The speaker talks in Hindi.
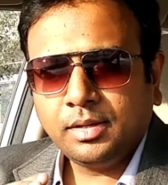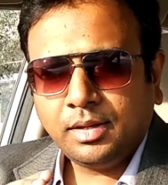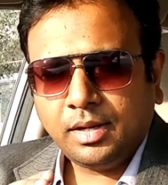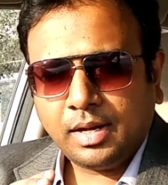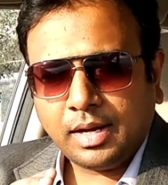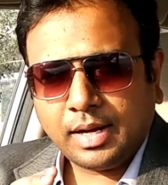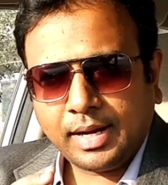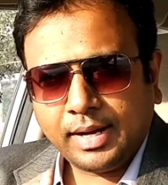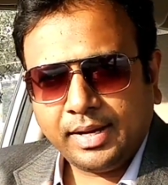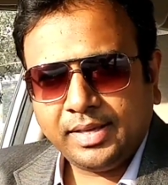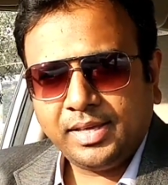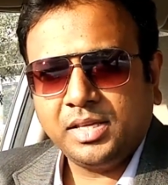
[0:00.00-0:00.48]

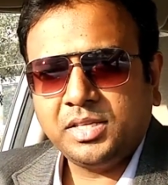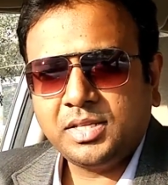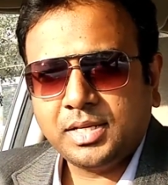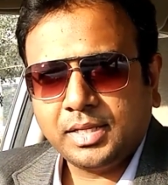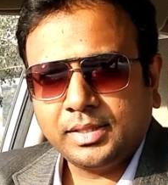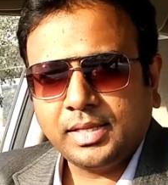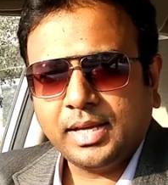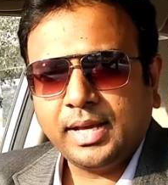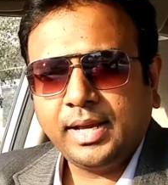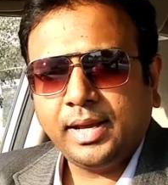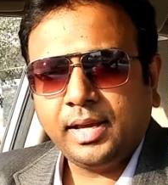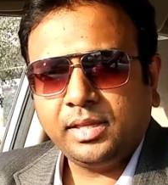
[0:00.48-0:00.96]
कहा यह
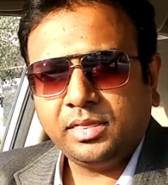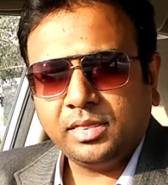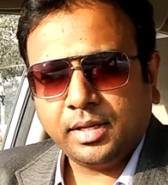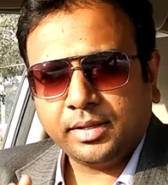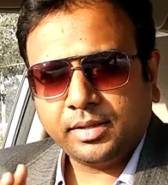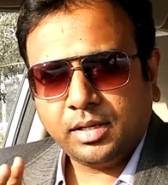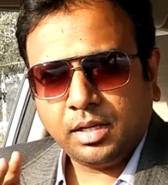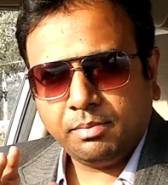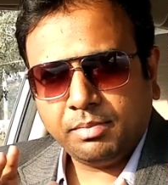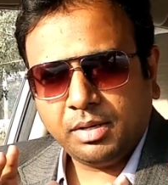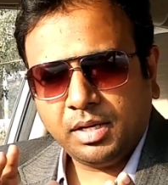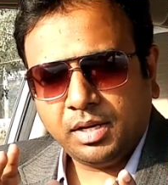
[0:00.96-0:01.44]
जाता है कि
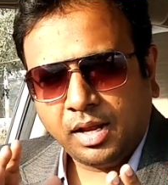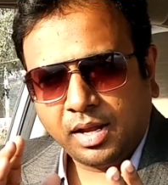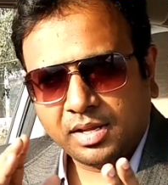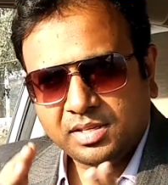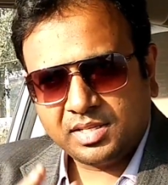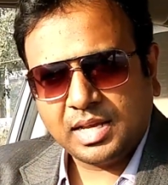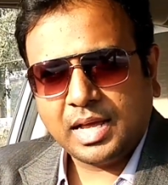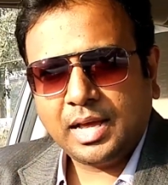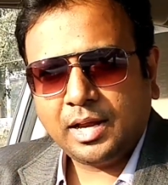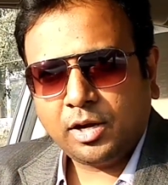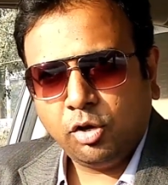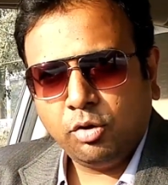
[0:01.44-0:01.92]
तकरीबन
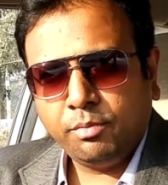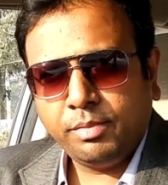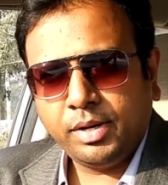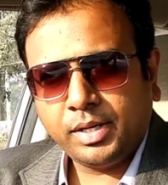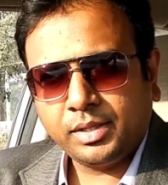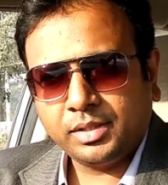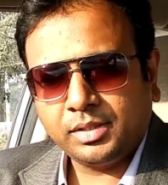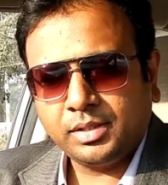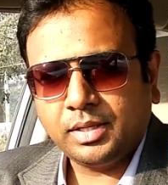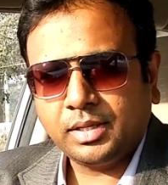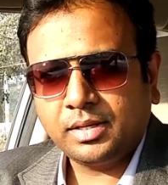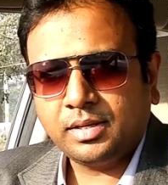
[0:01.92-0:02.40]
हज़ार
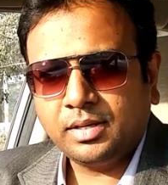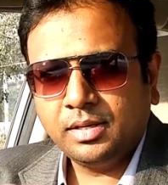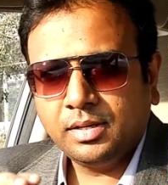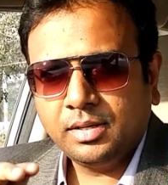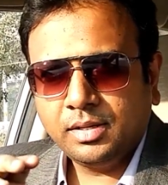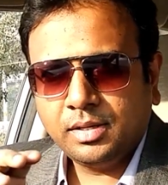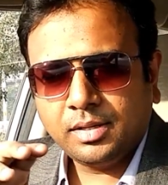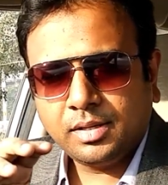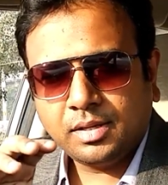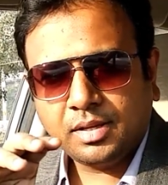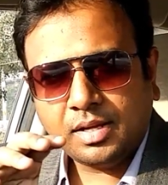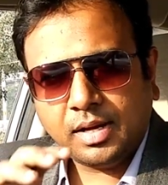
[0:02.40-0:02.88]
किलोमीटर तक
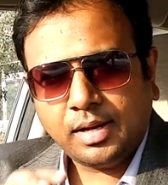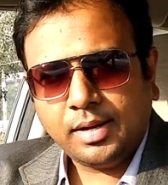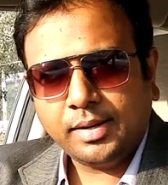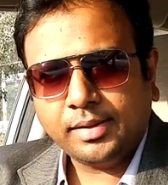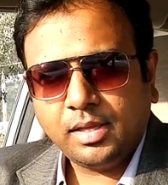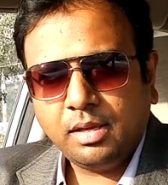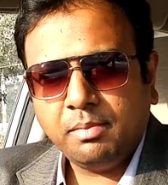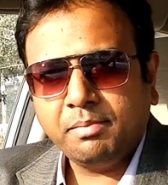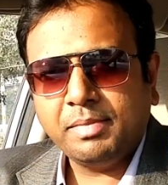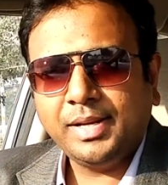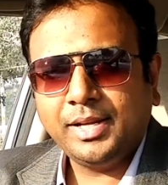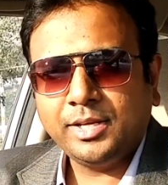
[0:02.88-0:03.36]
कार
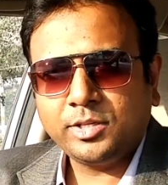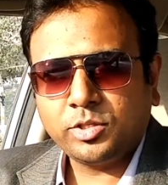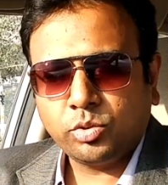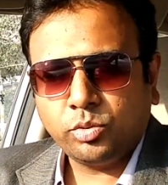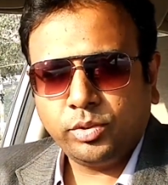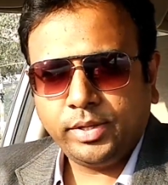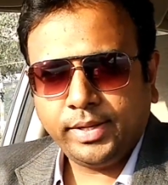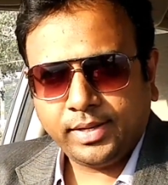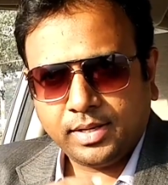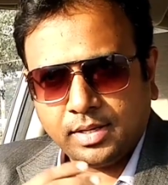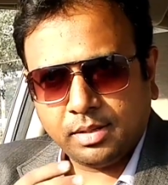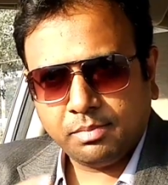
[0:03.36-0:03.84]
की माइलेज
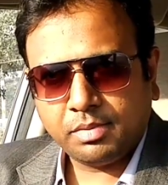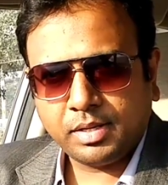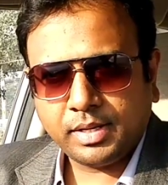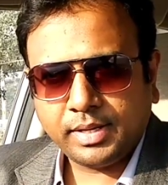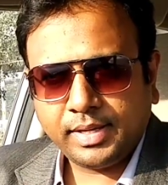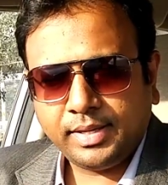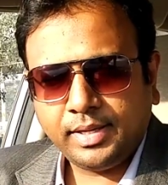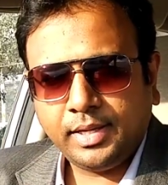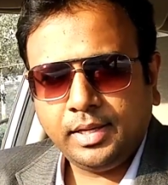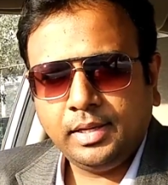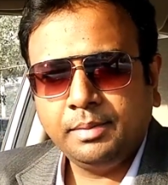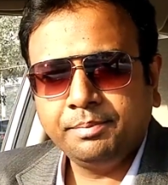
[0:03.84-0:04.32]
थोड़ी कम
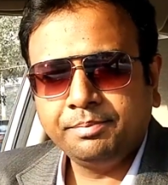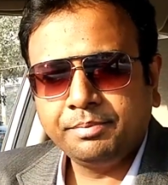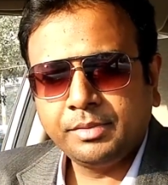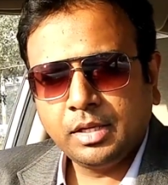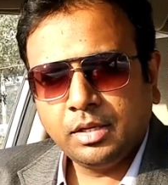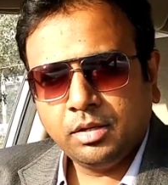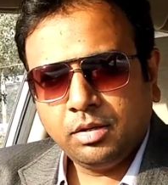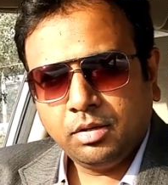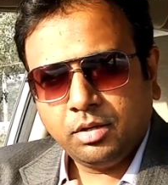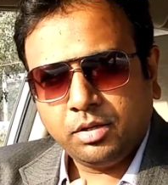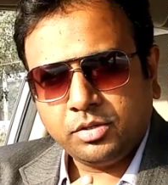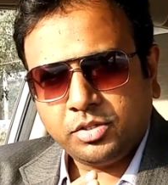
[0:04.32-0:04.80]
रहेगी
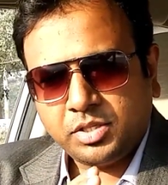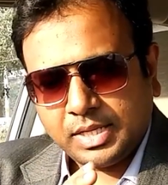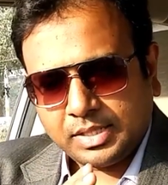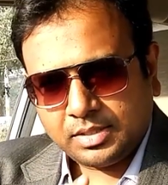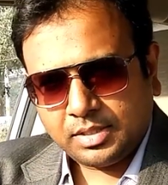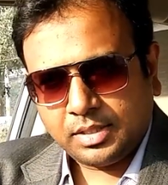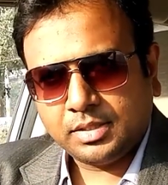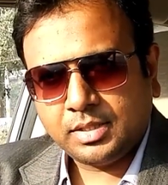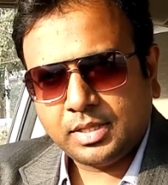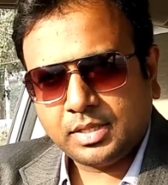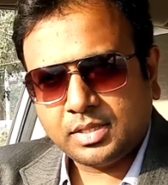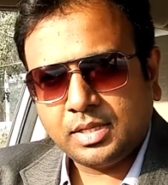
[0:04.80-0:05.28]
और
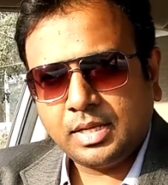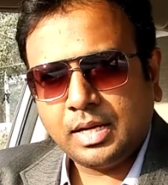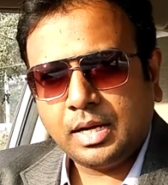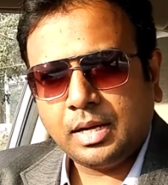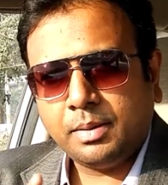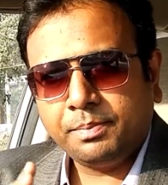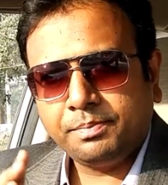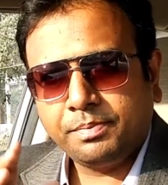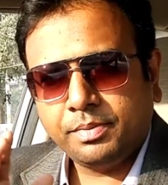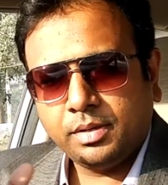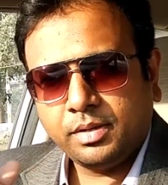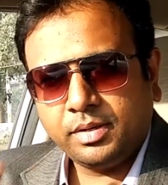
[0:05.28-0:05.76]
जैसे जैसे
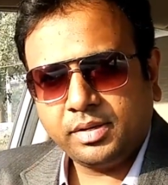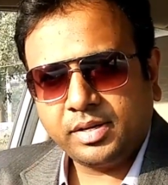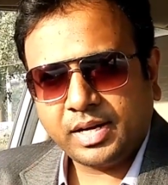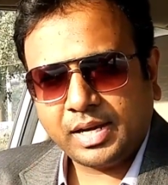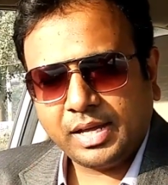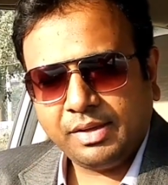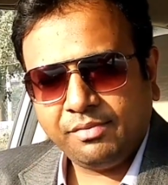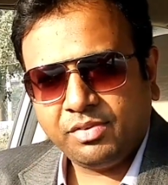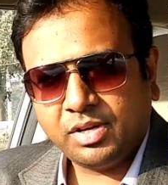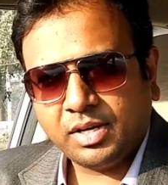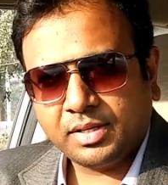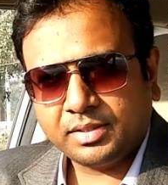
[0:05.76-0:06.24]
आप
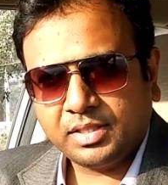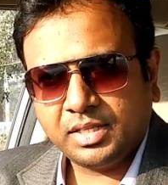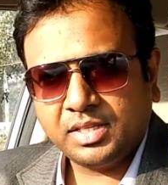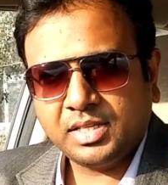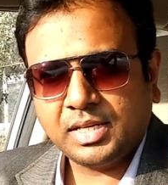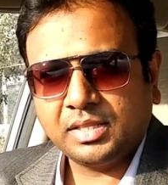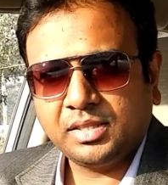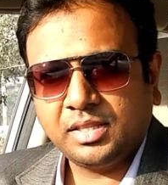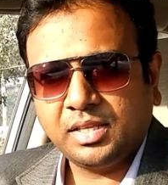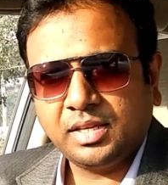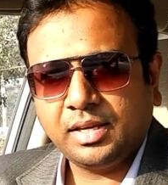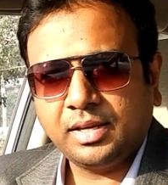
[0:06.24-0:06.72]
ड्राइव करते
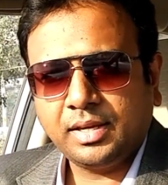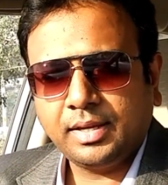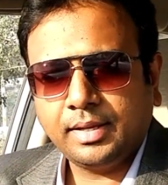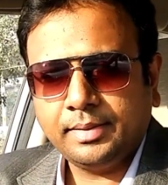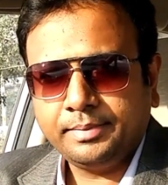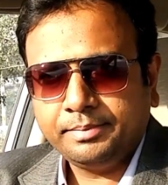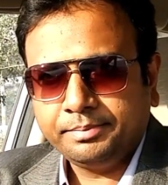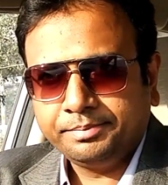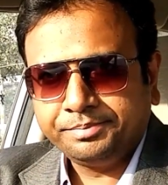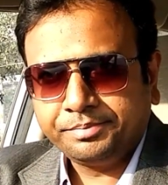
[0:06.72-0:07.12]
जाते हैं